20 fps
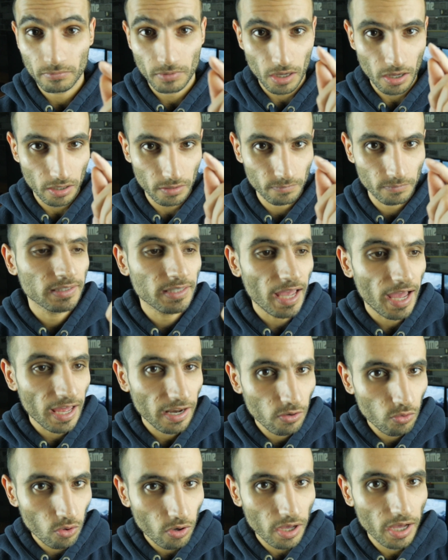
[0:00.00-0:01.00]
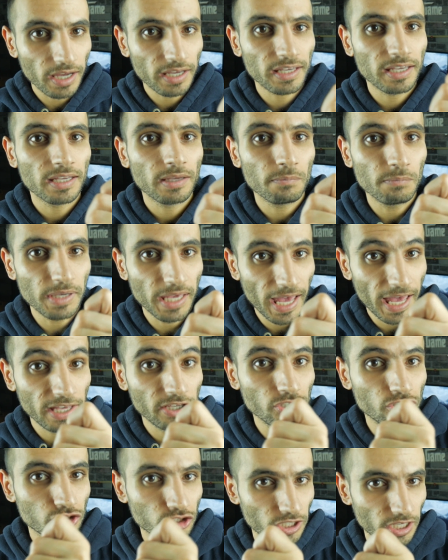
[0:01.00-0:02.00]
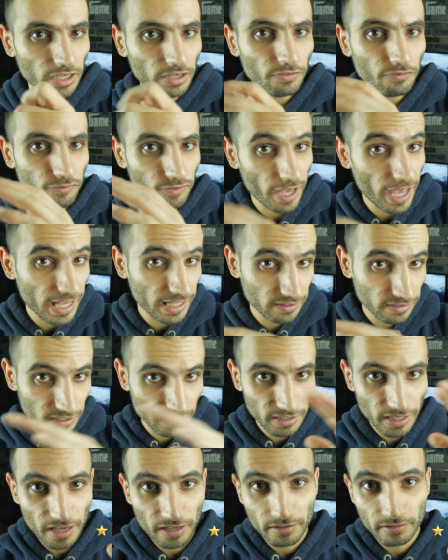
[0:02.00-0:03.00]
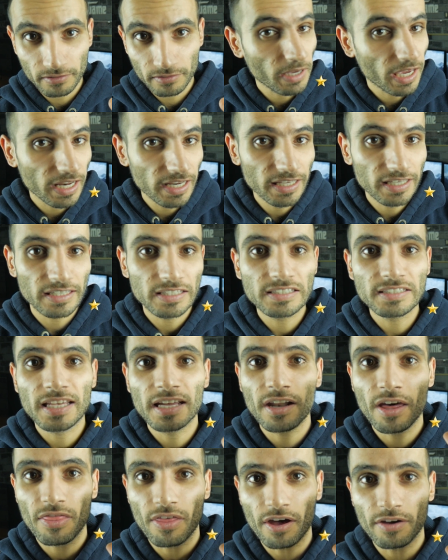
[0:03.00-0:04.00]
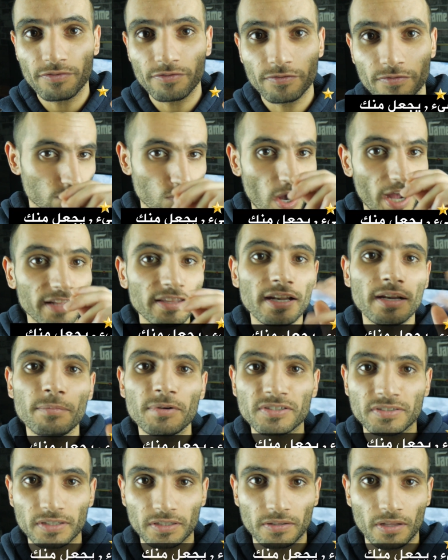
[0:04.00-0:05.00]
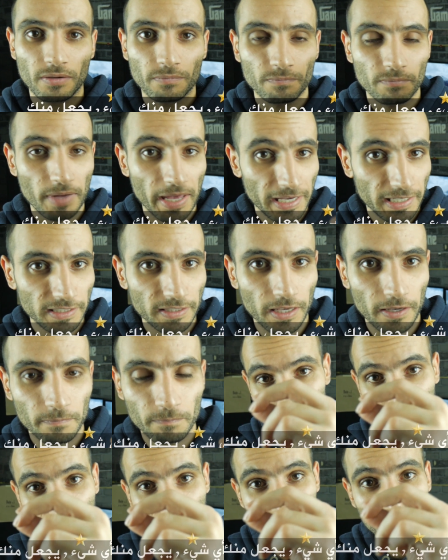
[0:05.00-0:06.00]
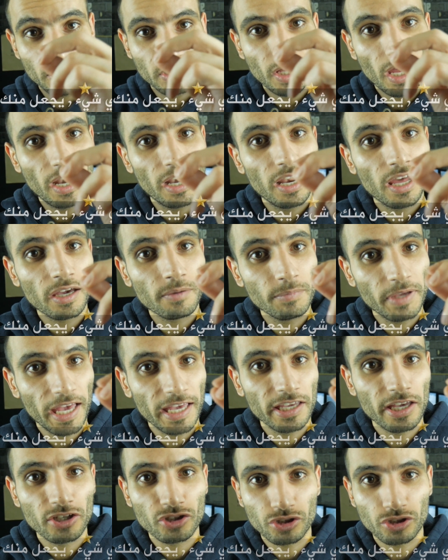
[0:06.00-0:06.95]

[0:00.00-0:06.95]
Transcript: ها تعلقك بأي شيء في هاي الدنيا بخليك إنسان أضعف معادلة بسيطة أعيدها إذا بتتعلق بأي